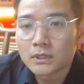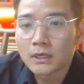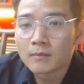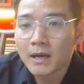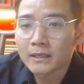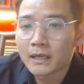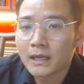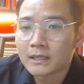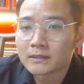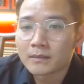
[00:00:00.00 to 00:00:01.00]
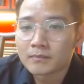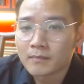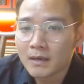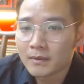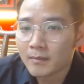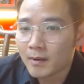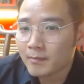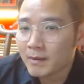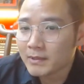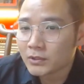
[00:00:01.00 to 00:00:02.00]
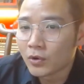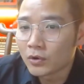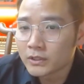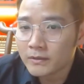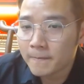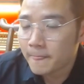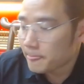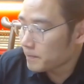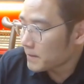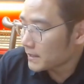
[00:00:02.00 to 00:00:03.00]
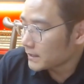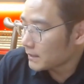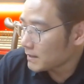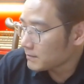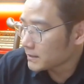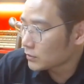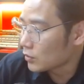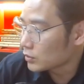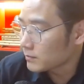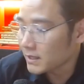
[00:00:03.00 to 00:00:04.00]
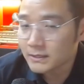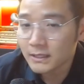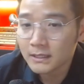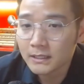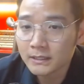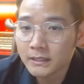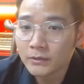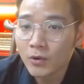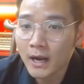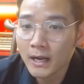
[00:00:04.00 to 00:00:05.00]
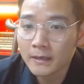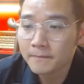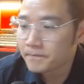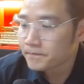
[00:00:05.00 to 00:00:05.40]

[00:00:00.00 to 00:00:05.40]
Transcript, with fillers: Ờ, bạn ấy là bạn ấy bát, bát bạch thổ chứ, bạn ấy là bát bạch thổ thì bạn ấy rất là cần khí hỏa.